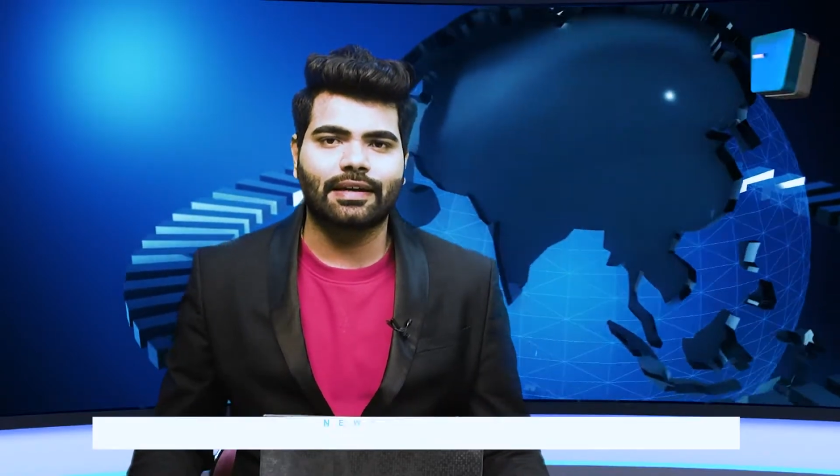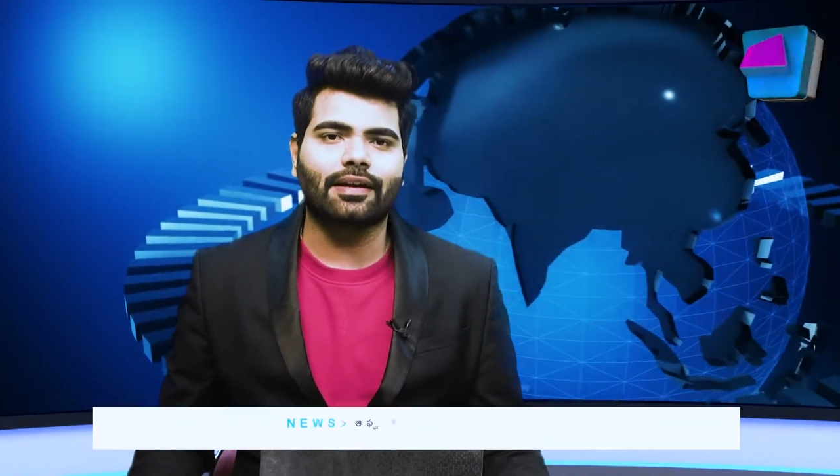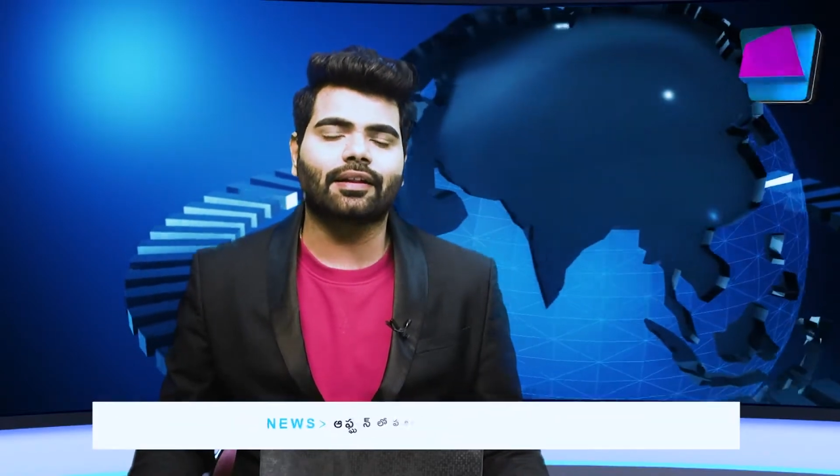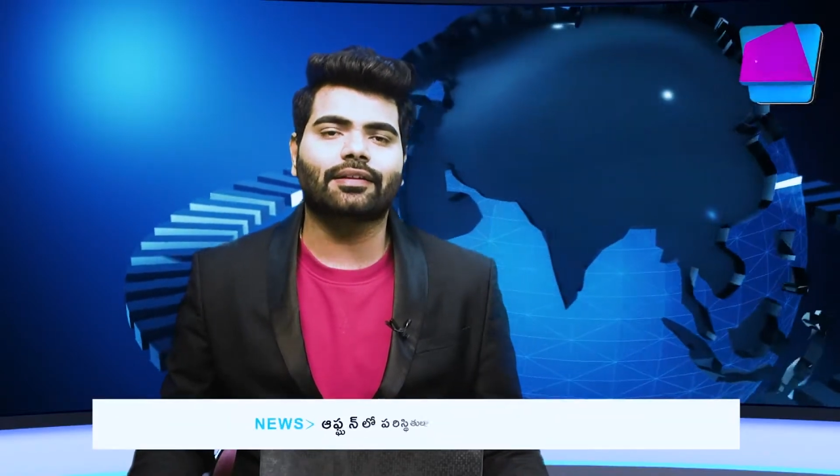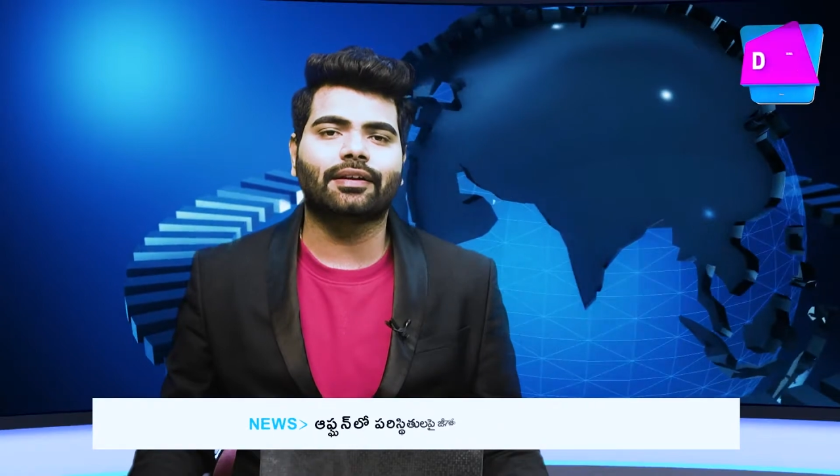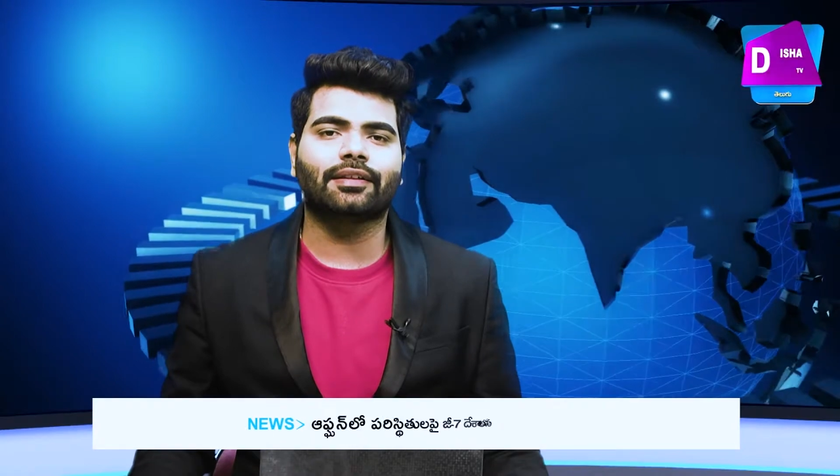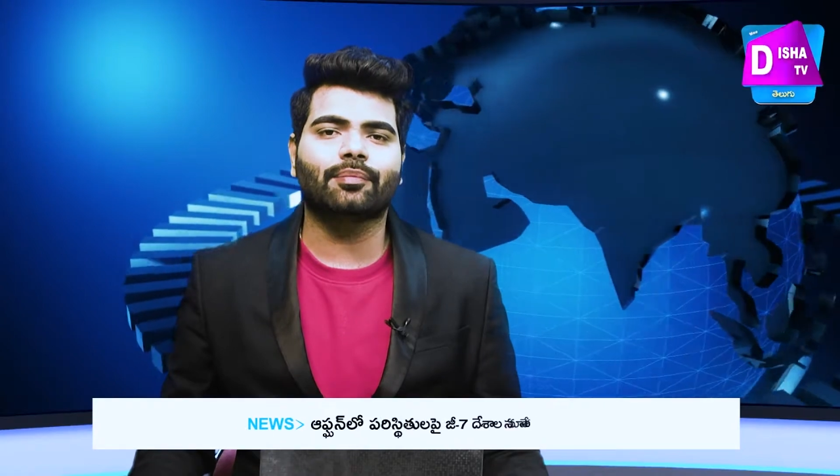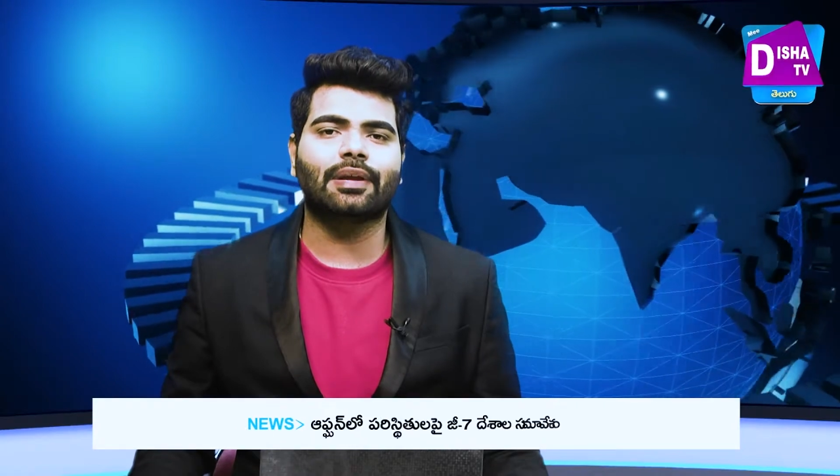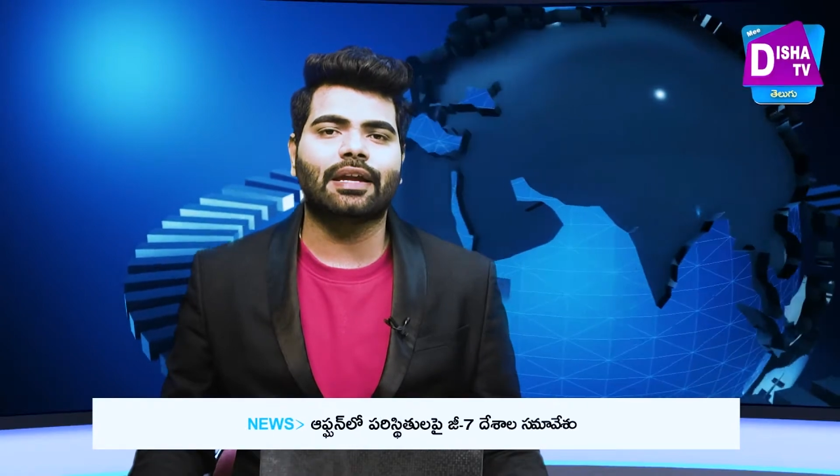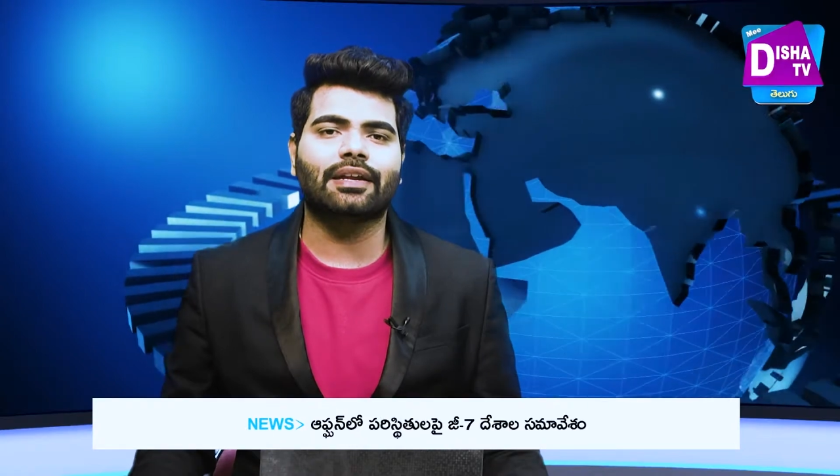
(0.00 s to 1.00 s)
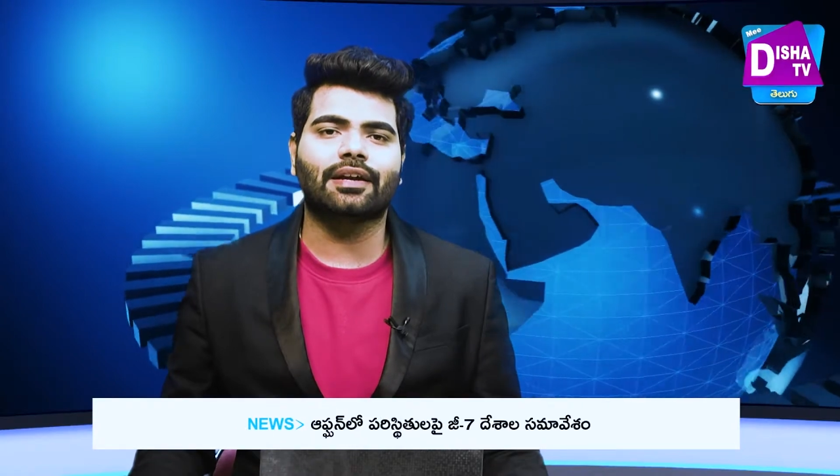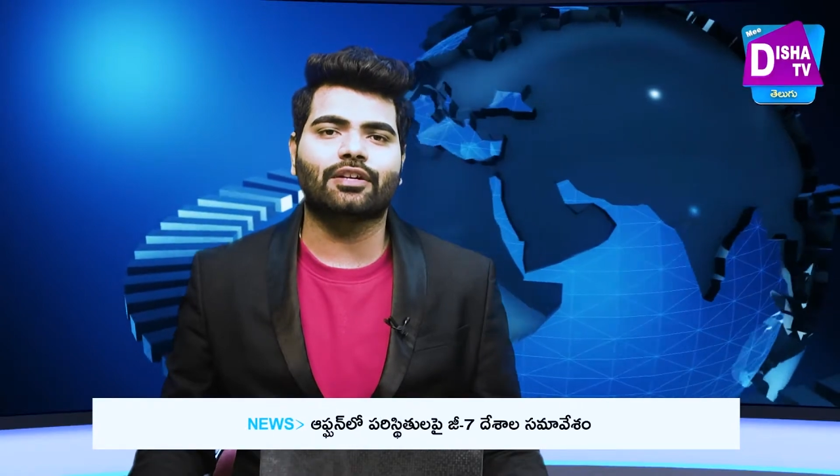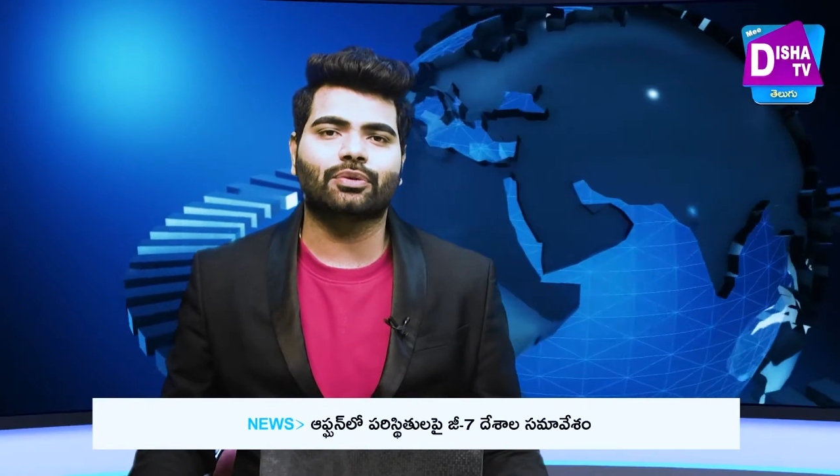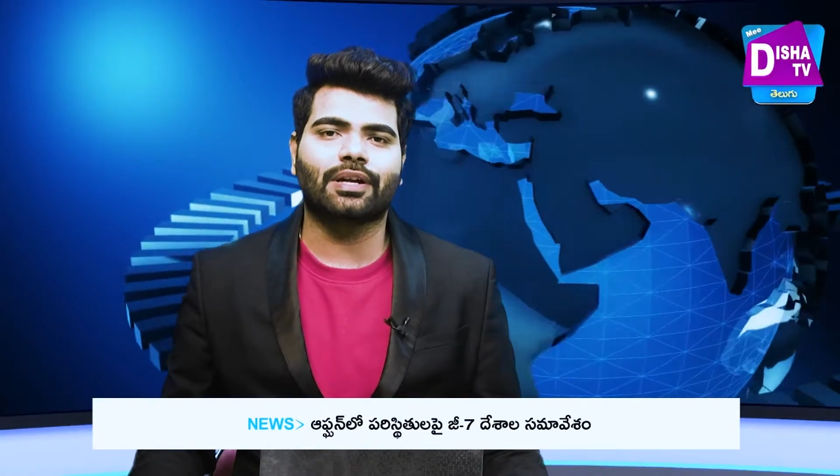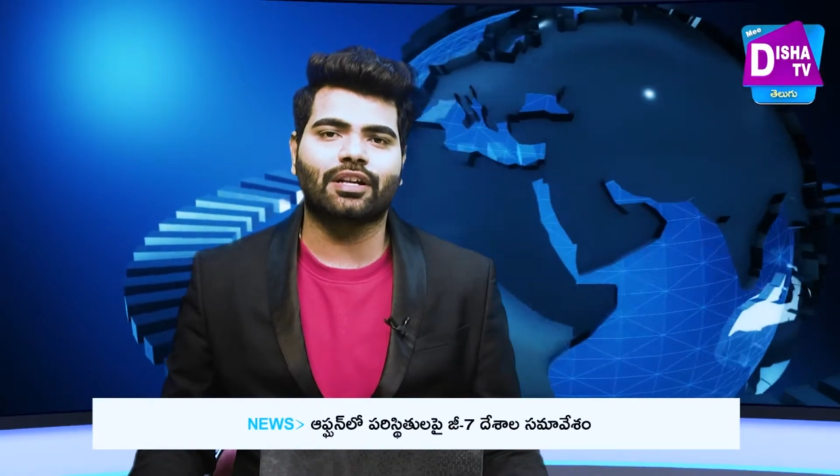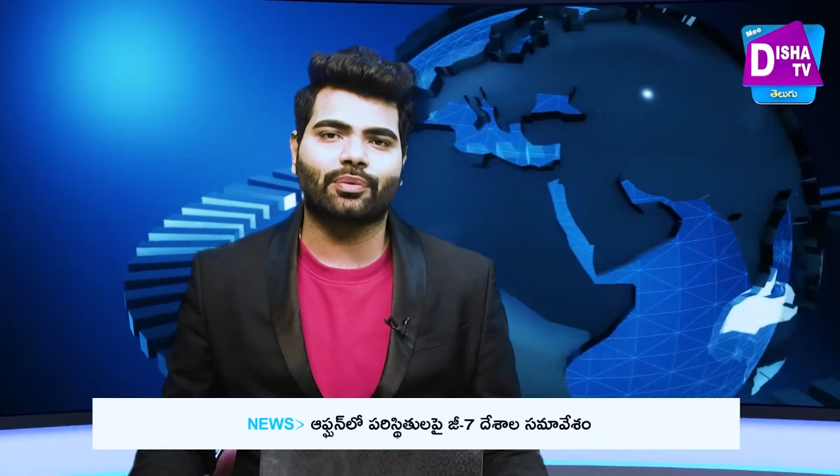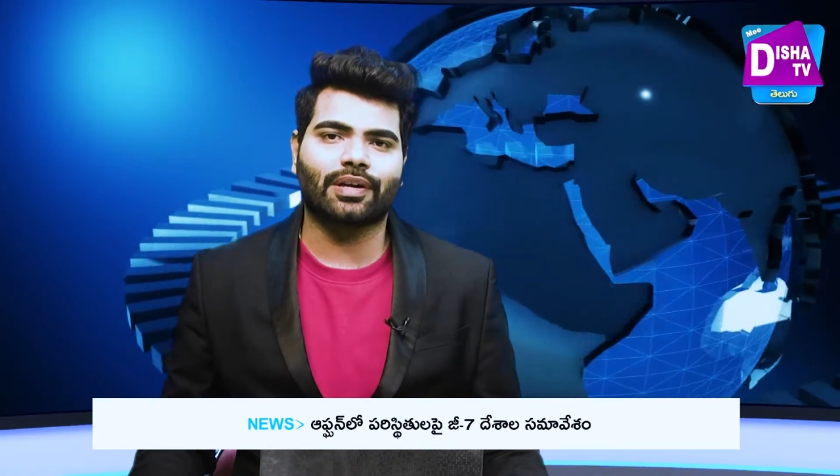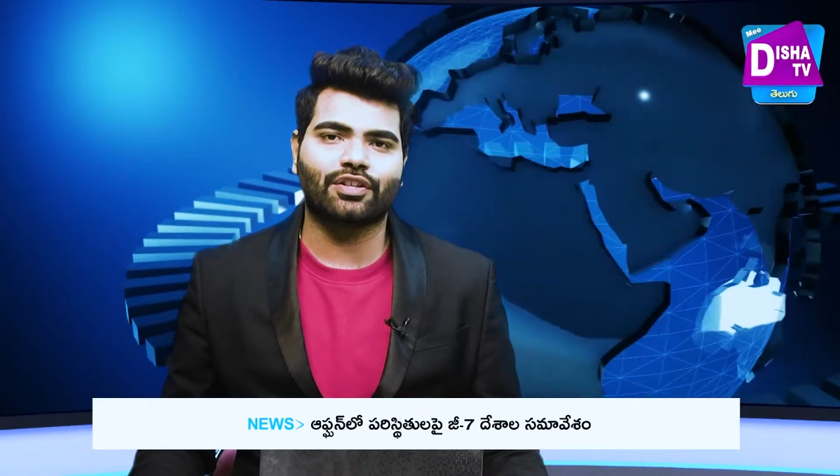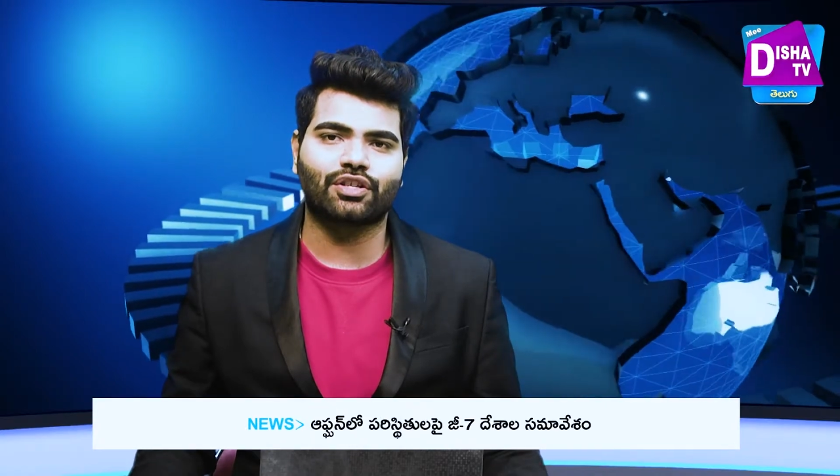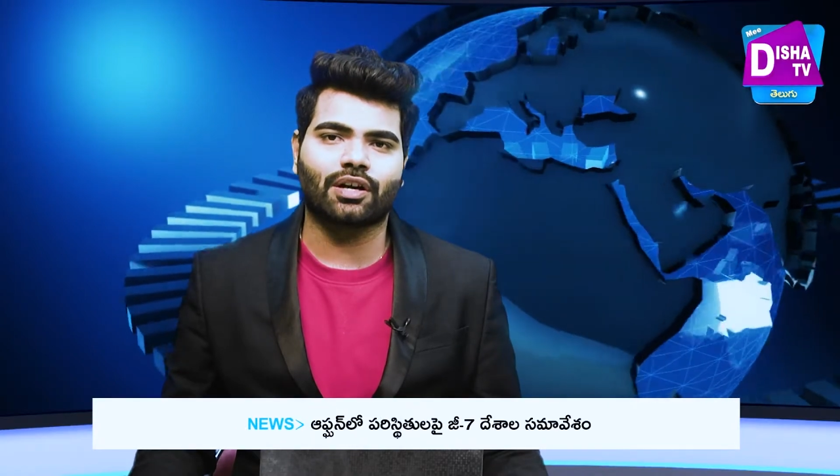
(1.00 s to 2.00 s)
ఏడాది క్రితం ఇండియా టుడే
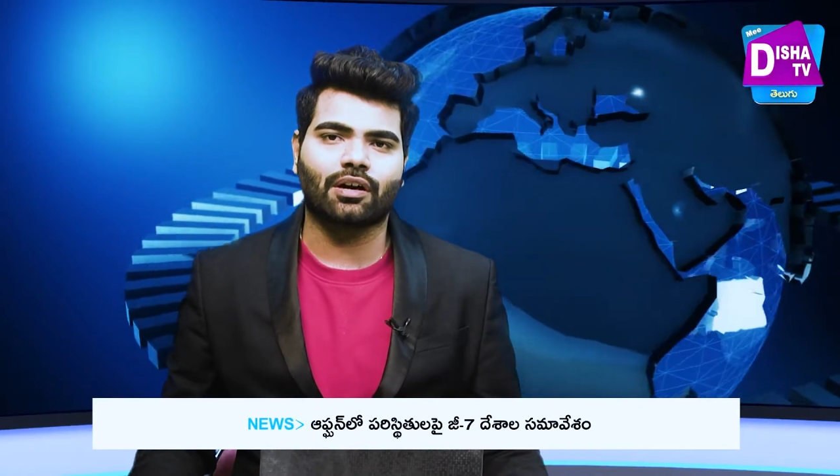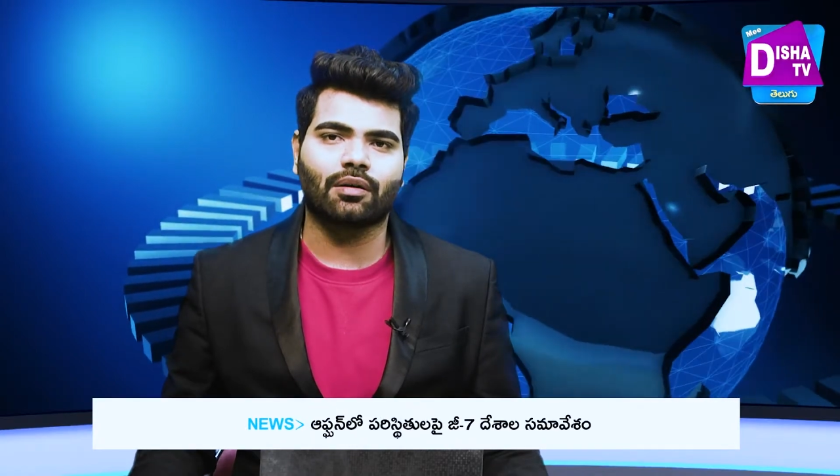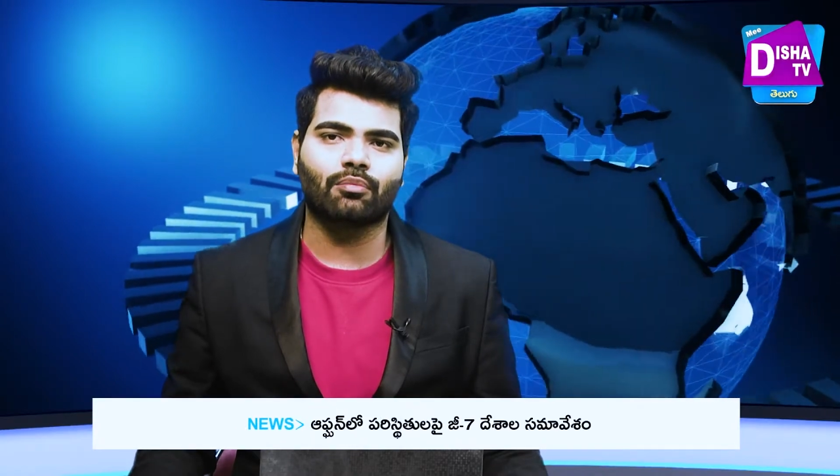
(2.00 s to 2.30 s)
నిర్వహించిన